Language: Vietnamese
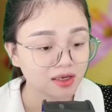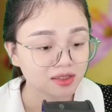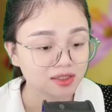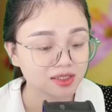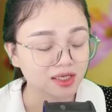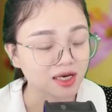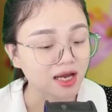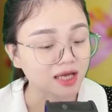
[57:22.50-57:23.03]

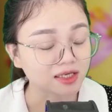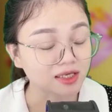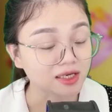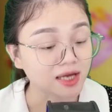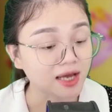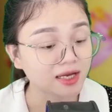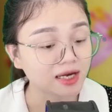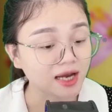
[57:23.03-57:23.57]
Chỉ là nhìn
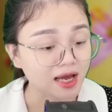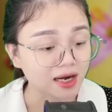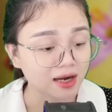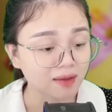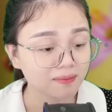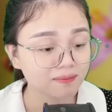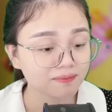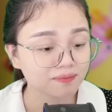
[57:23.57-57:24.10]
anh lạ
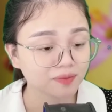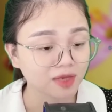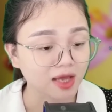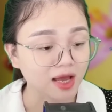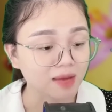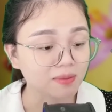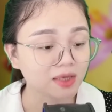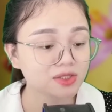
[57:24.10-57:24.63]
lắm,
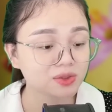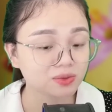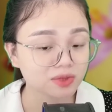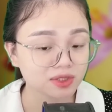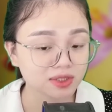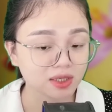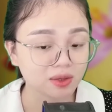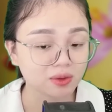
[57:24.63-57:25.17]
hai mắt trũng
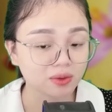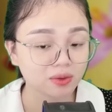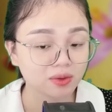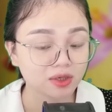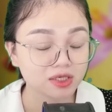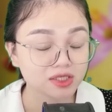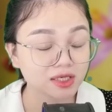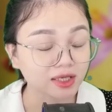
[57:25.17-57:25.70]
sâu,
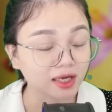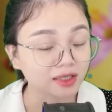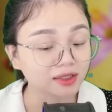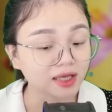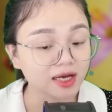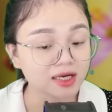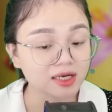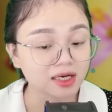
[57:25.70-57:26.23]
trên cánh
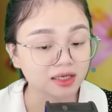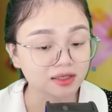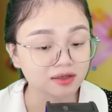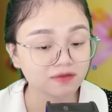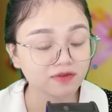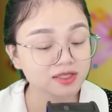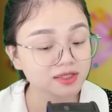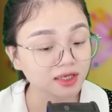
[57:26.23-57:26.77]
tay đầy những
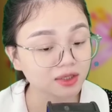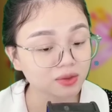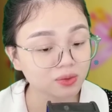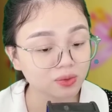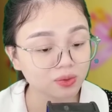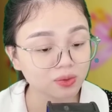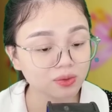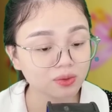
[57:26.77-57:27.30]
vết rách
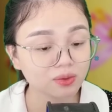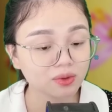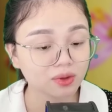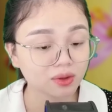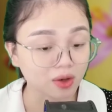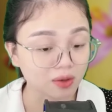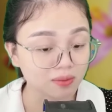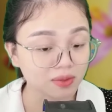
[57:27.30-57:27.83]
cũ,
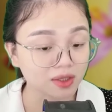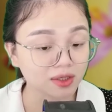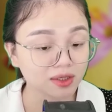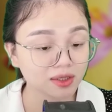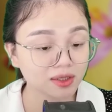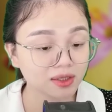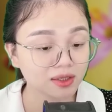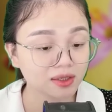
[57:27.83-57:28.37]
có
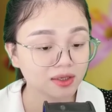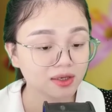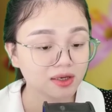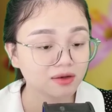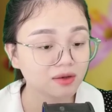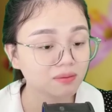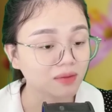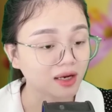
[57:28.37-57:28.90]
mới,
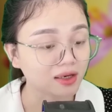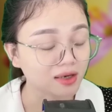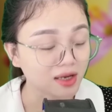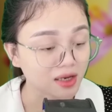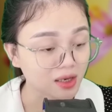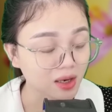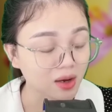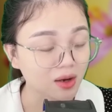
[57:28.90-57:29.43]
gương mặt
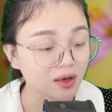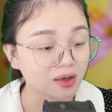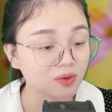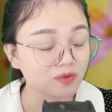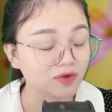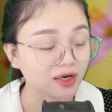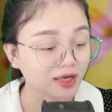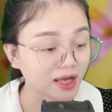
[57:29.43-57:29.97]
đầy lo âu
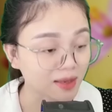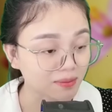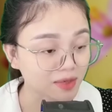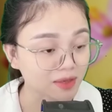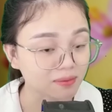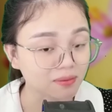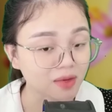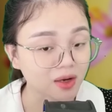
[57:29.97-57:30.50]
và cả
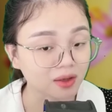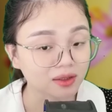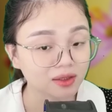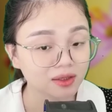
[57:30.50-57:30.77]
mệt mỏi.